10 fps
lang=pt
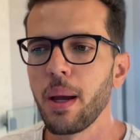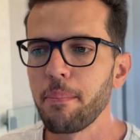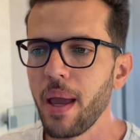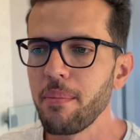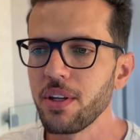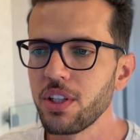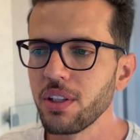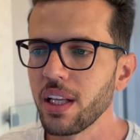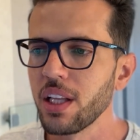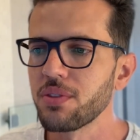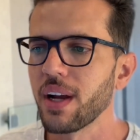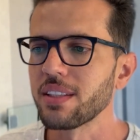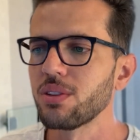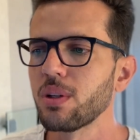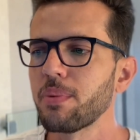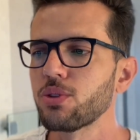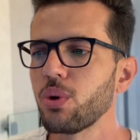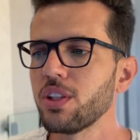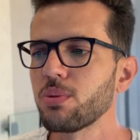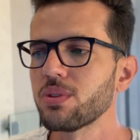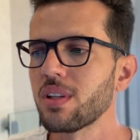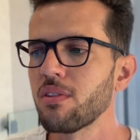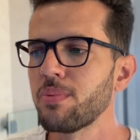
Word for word: permitindo a identificação da pessoa responsável